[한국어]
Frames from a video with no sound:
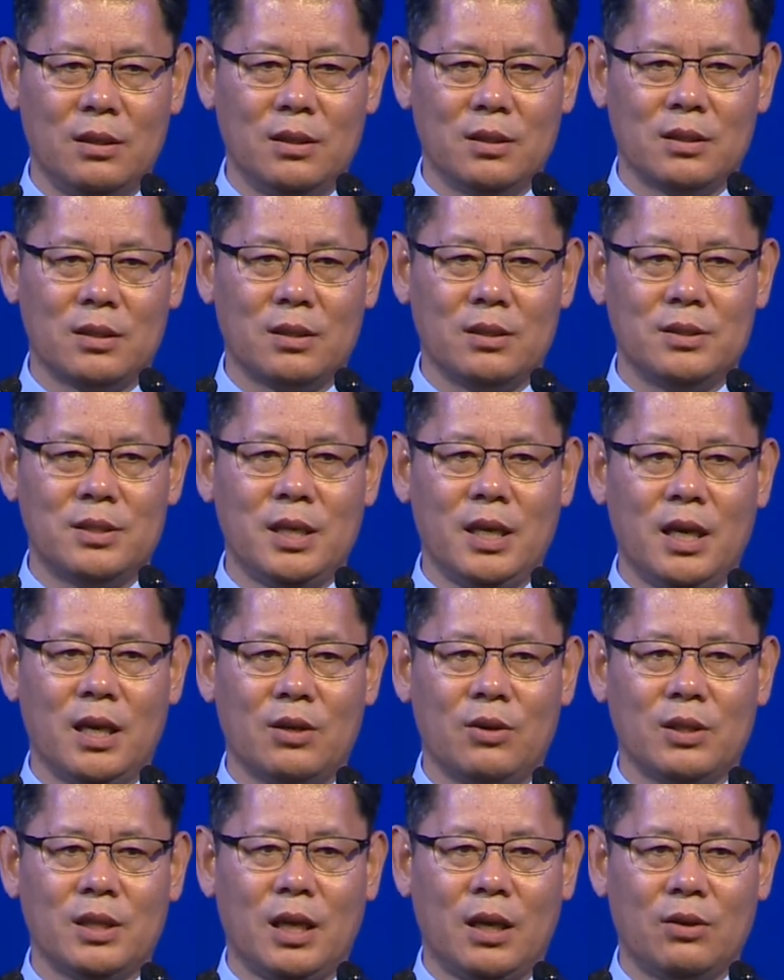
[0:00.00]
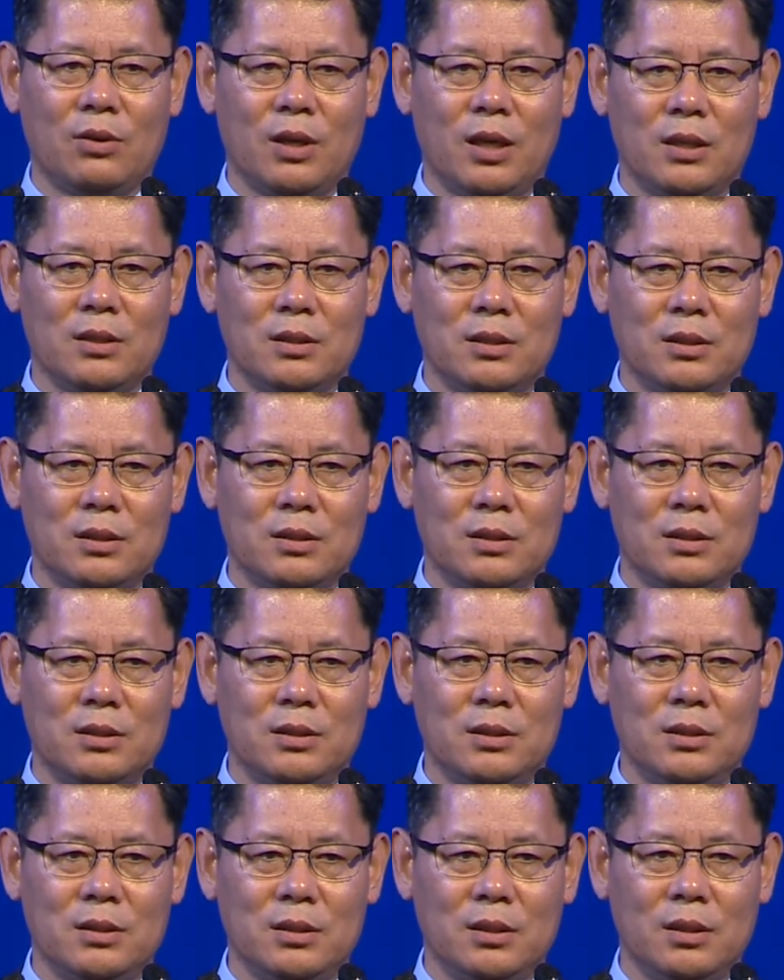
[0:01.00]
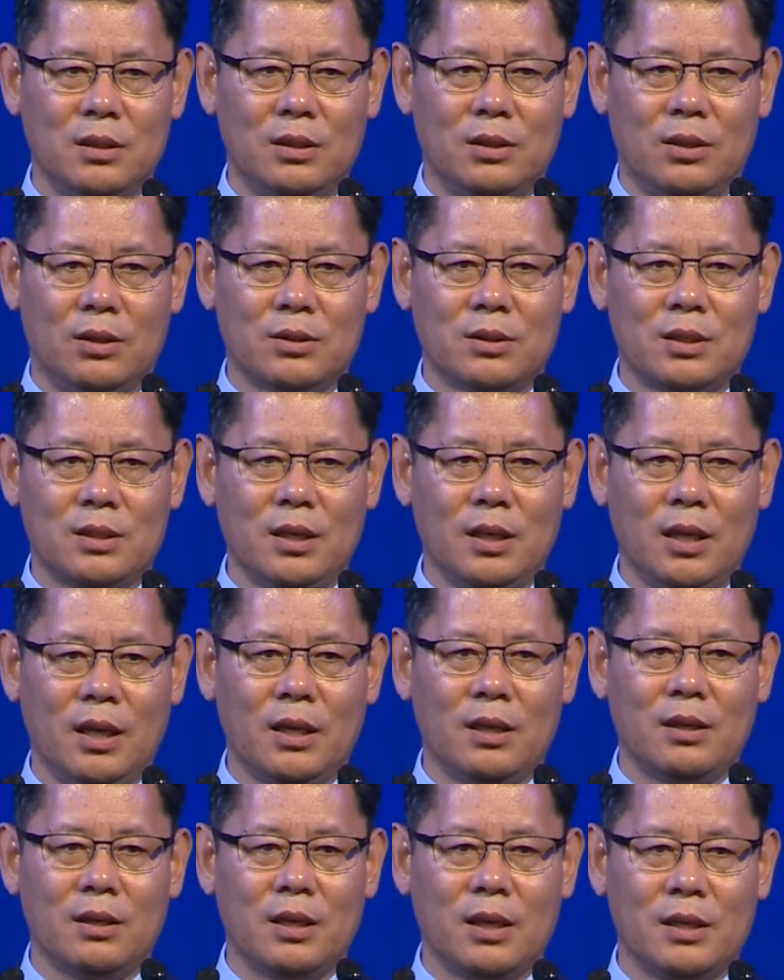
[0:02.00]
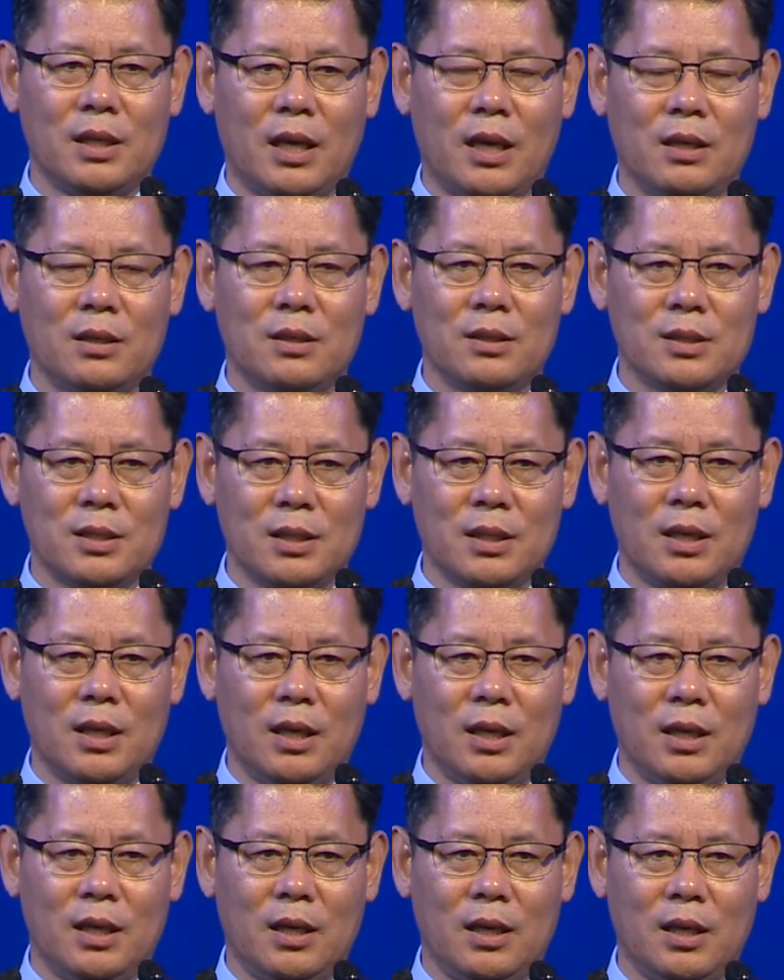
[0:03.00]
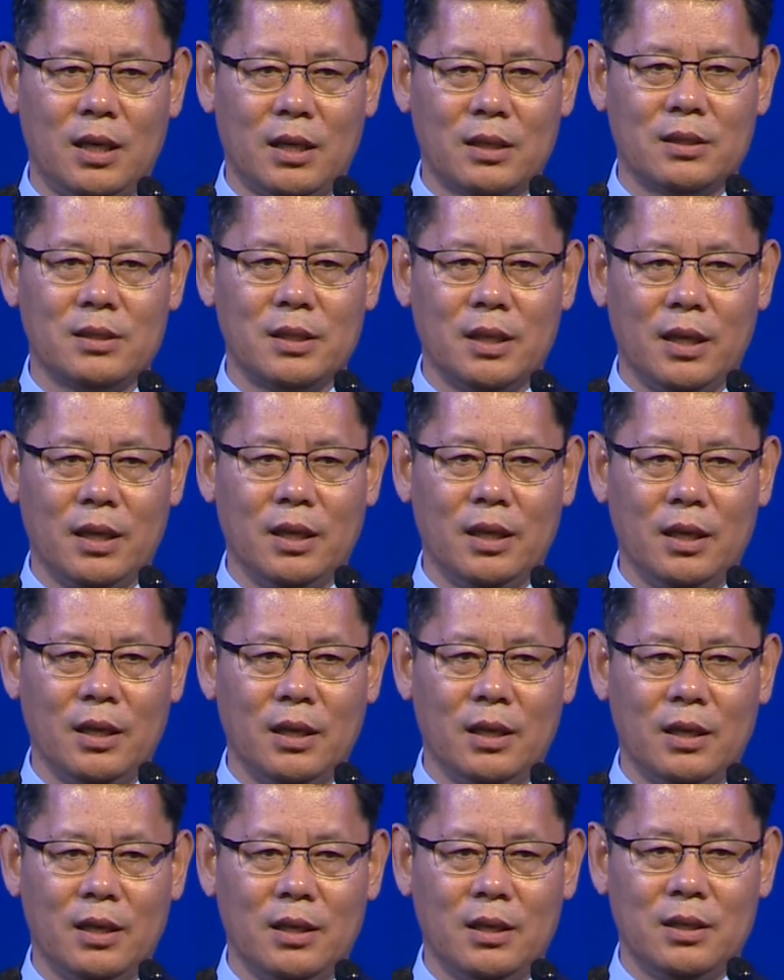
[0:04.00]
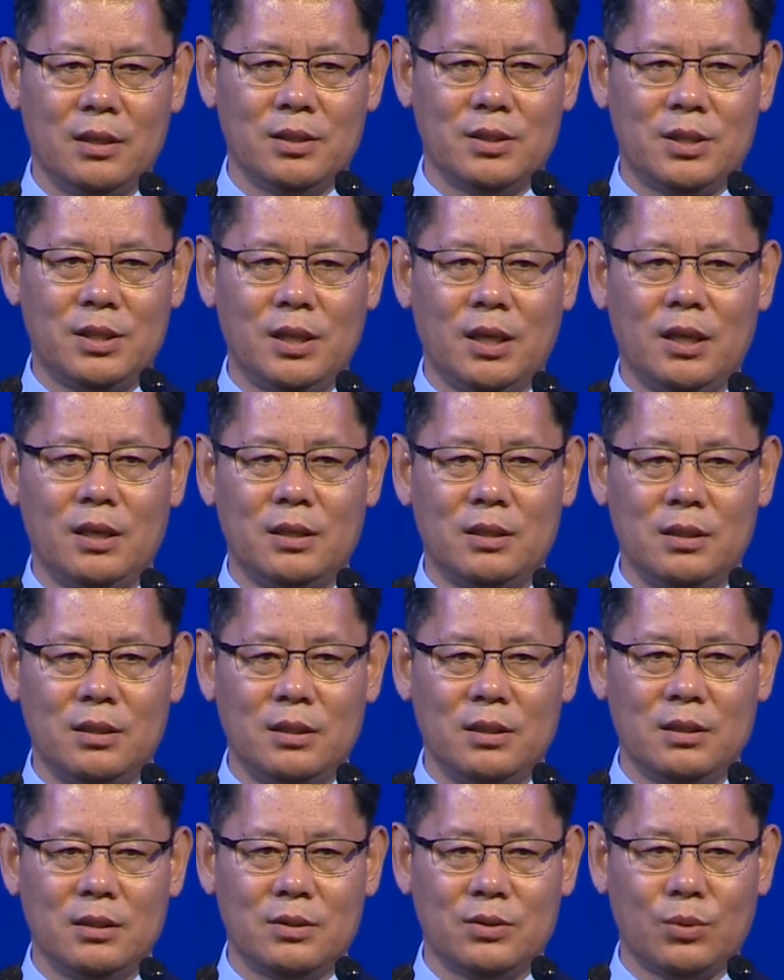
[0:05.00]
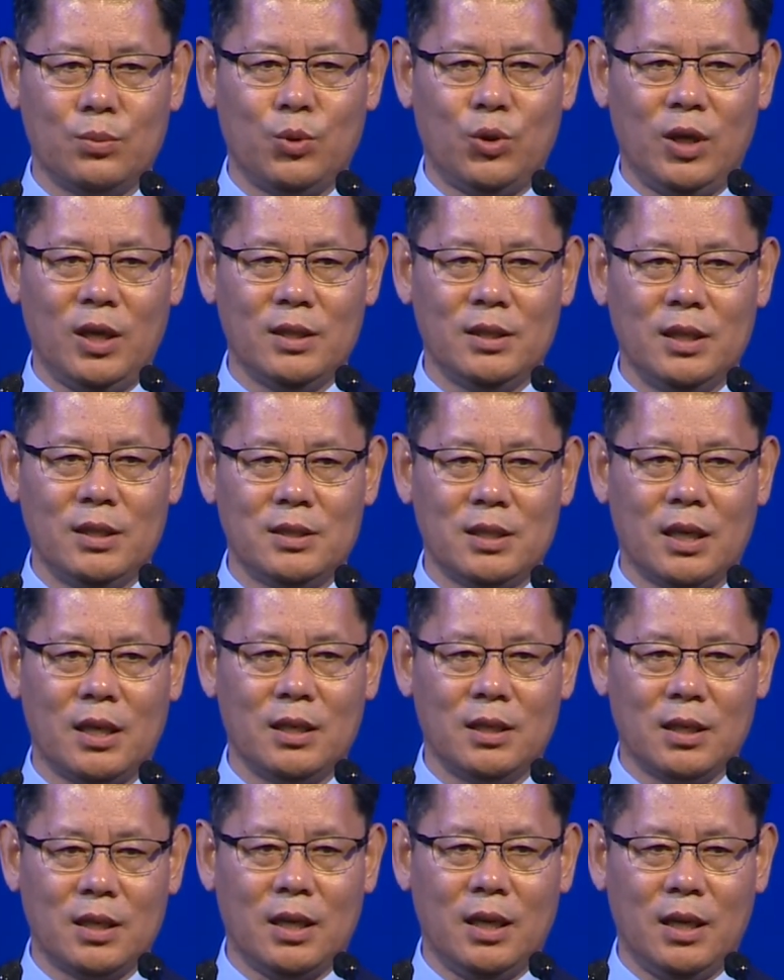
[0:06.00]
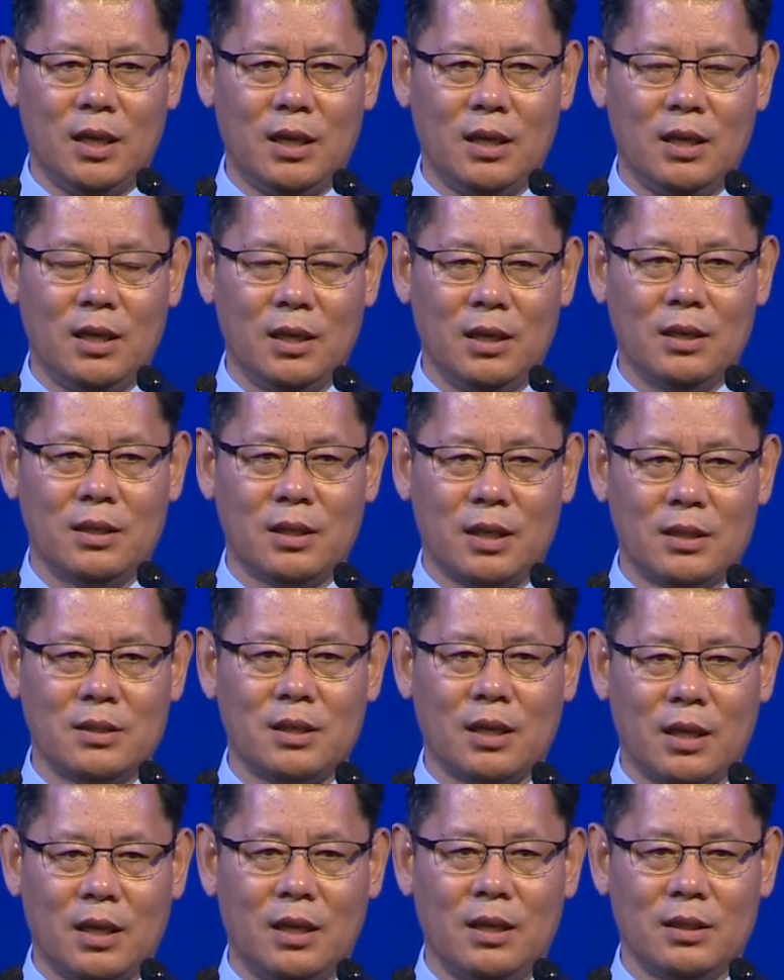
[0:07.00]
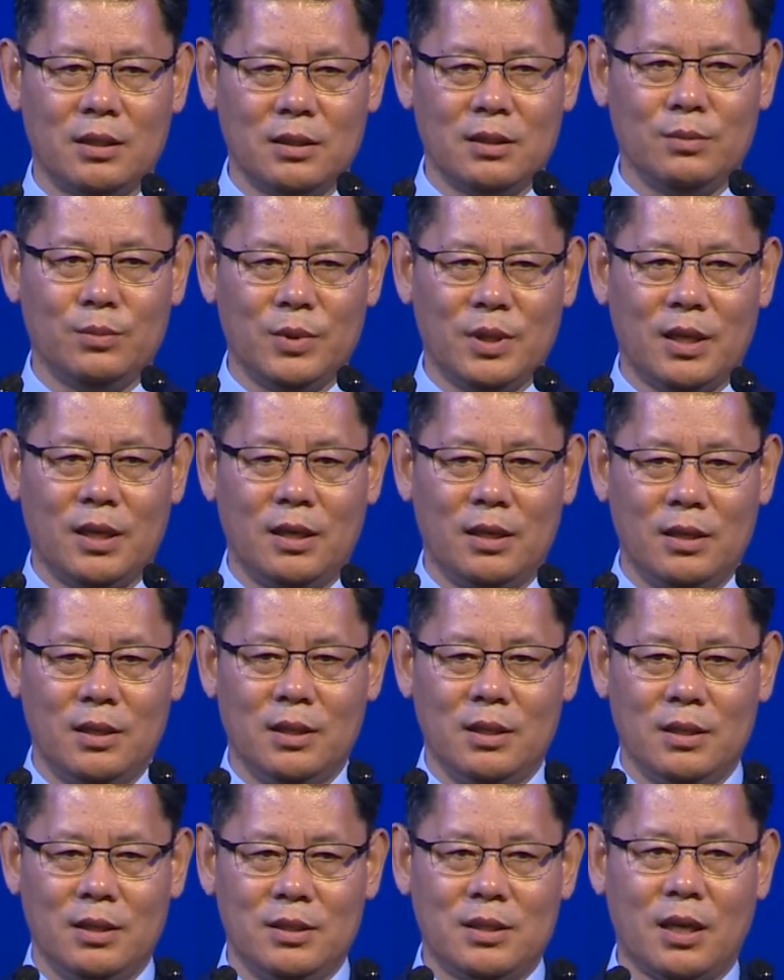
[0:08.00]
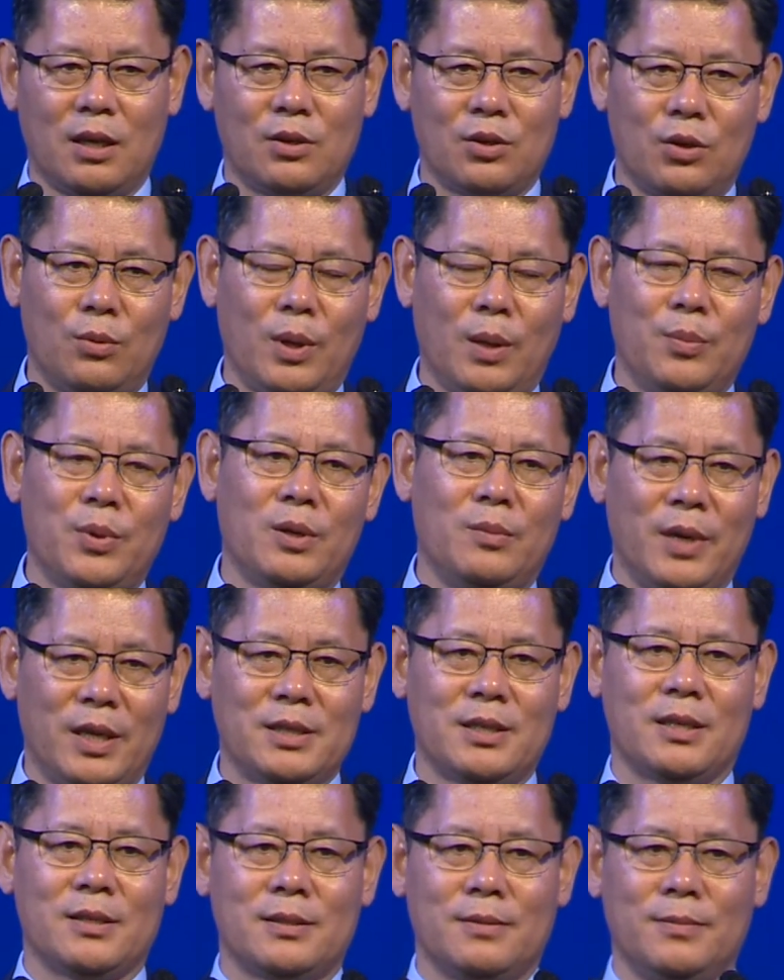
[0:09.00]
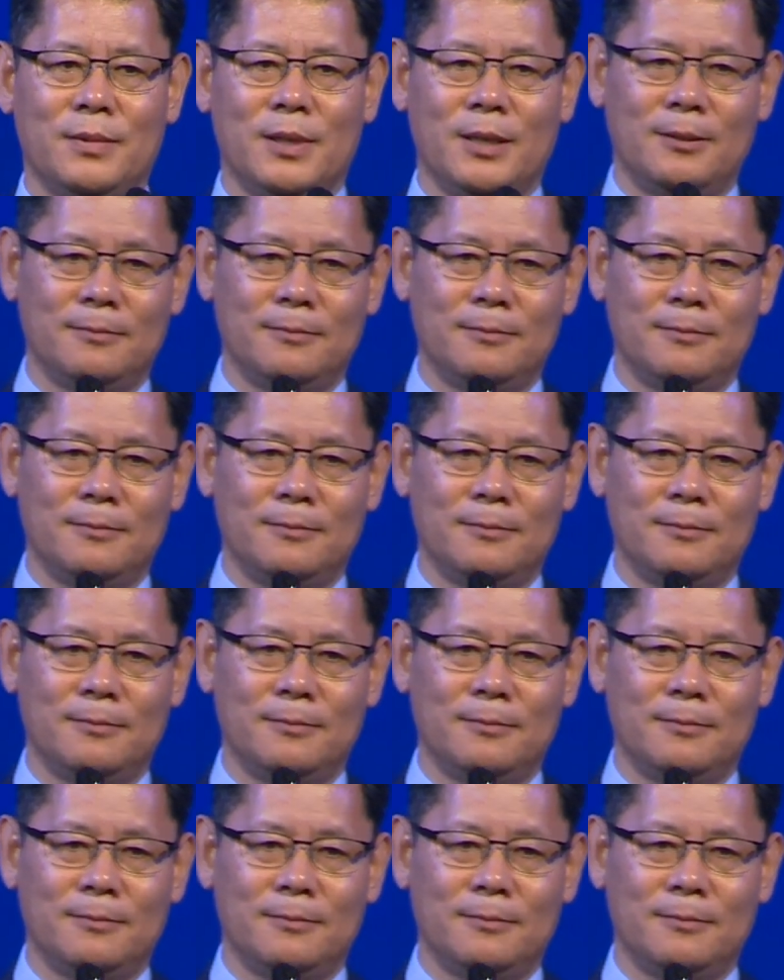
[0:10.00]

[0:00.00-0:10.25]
그런 제약과 난관들을 어떻게 해결해 나갈 것인가 하는데 지혜를 좀 모아야 되지 않을까라는 생각이 듭니다. 이상으로 발표를 마치겠습니다.